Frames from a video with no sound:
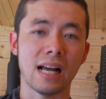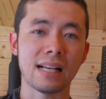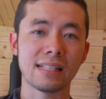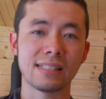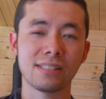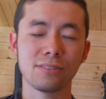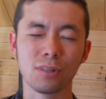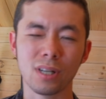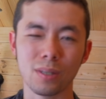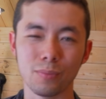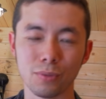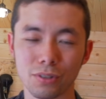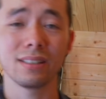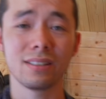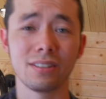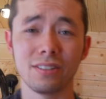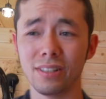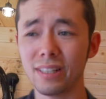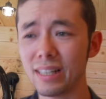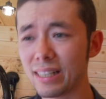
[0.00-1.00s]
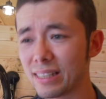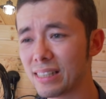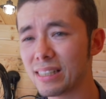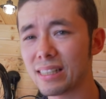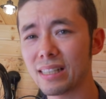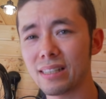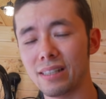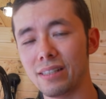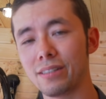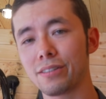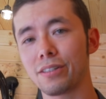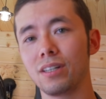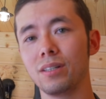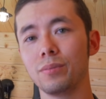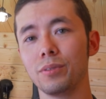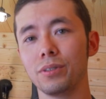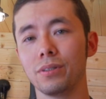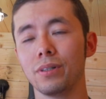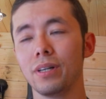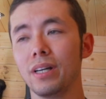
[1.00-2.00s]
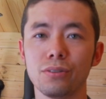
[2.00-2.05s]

足とかもつりがちなんですけども、